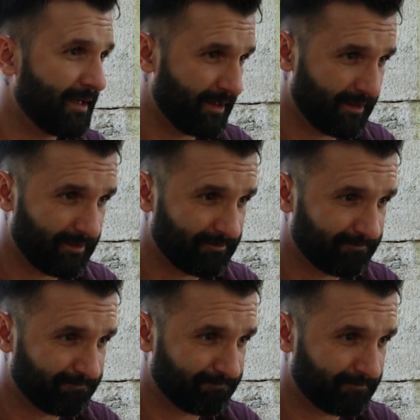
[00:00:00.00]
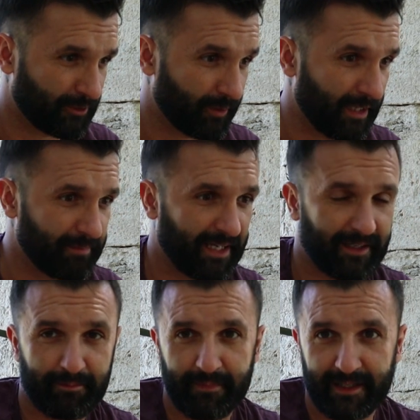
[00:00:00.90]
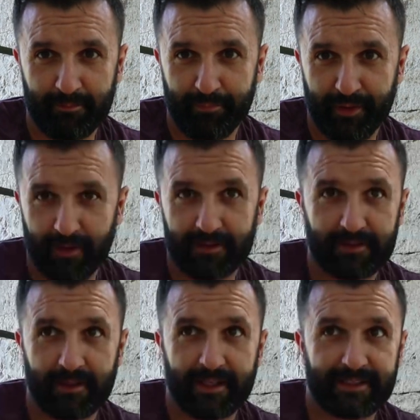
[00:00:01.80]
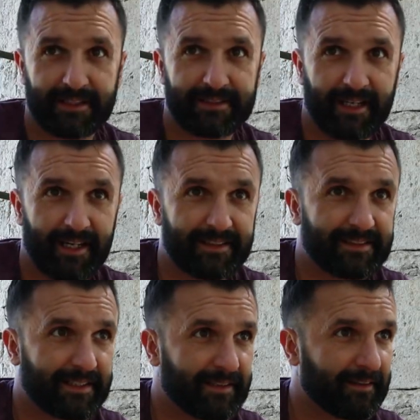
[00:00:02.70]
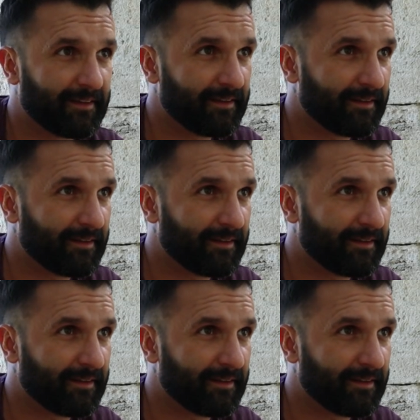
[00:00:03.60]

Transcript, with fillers: Euh, je voyais bien que mes potes, etc., étaient, euh,